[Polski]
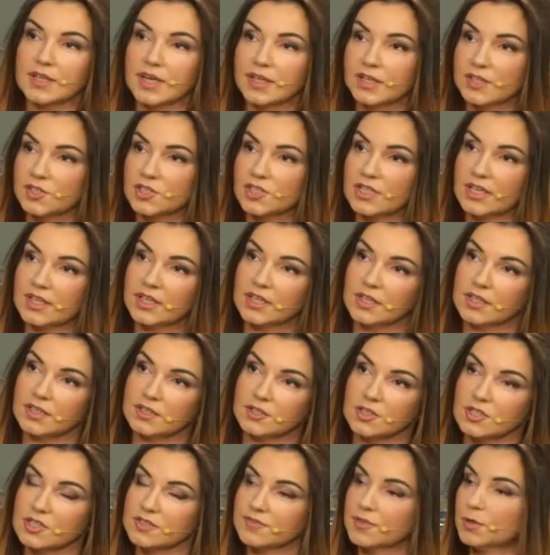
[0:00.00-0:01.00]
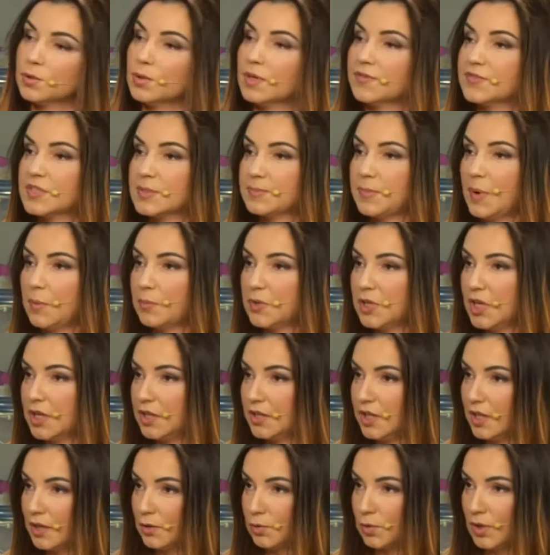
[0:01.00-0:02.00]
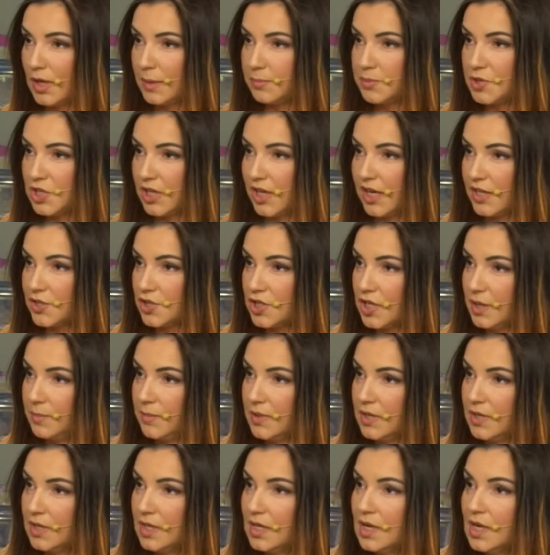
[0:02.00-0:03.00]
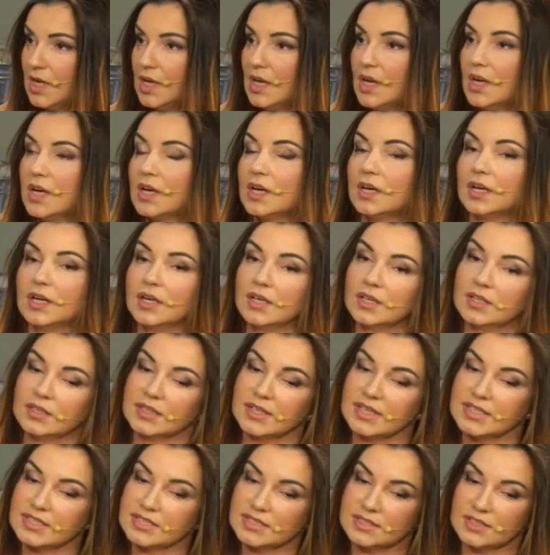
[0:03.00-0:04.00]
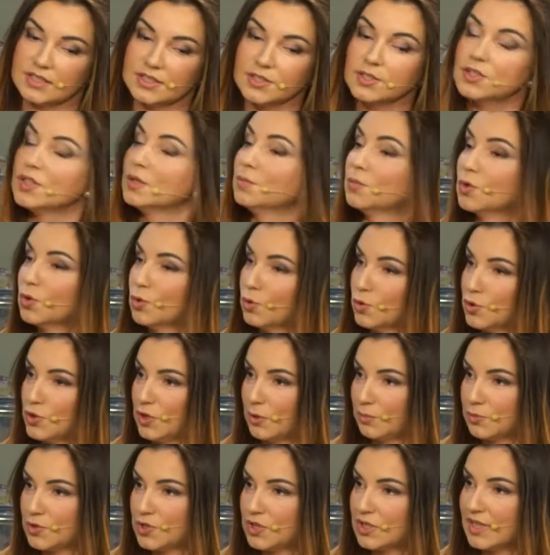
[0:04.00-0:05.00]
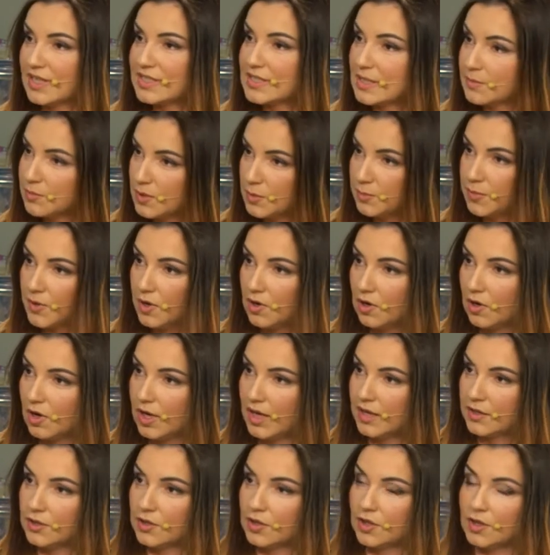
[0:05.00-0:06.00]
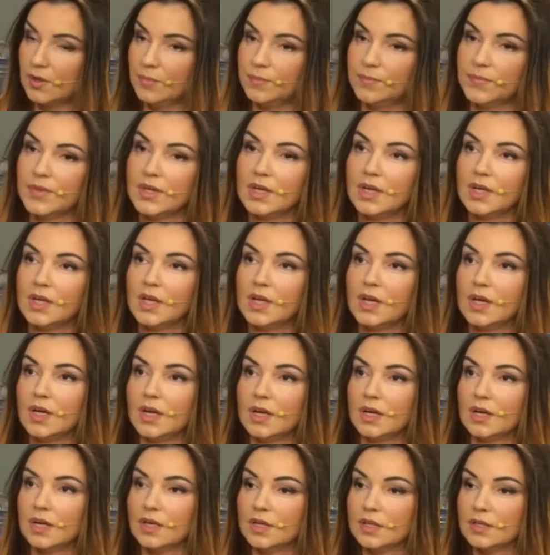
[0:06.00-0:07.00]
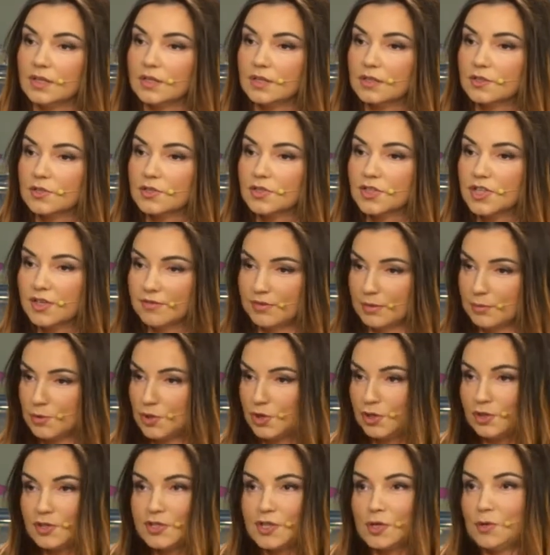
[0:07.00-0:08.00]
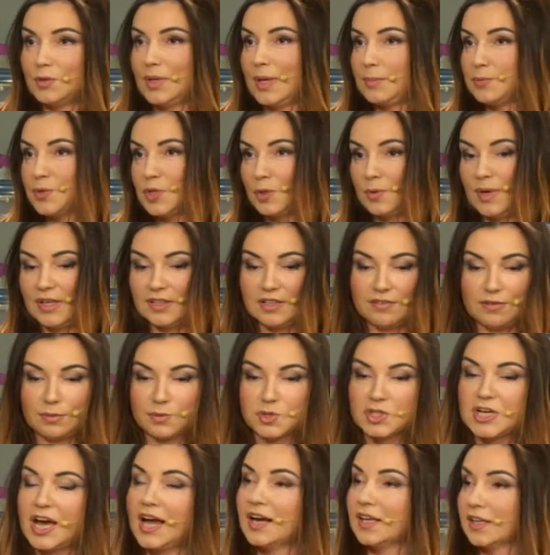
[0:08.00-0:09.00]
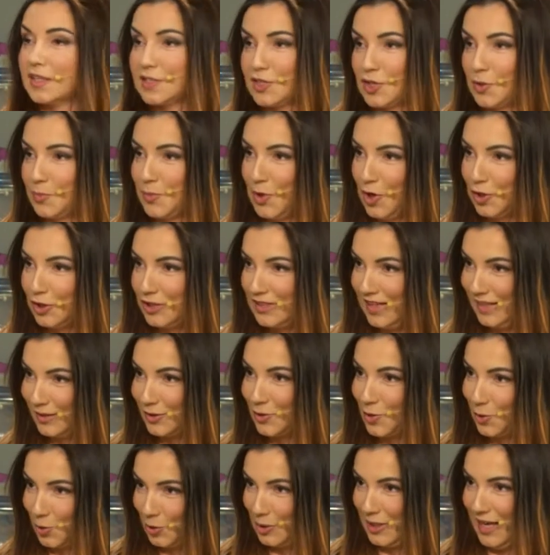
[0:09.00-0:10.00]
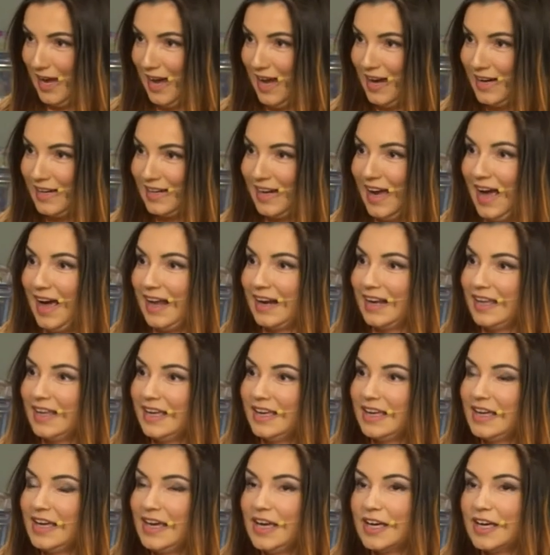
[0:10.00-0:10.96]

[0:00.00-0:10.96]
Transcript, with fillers: jakieś takie niezwykłe wspomnienie, które przekażemy innym ludziom czy następnym pokoleniom, E, nie wiem, czy to są na przykład, nie wiem, szalik zrobiony na drutach, ale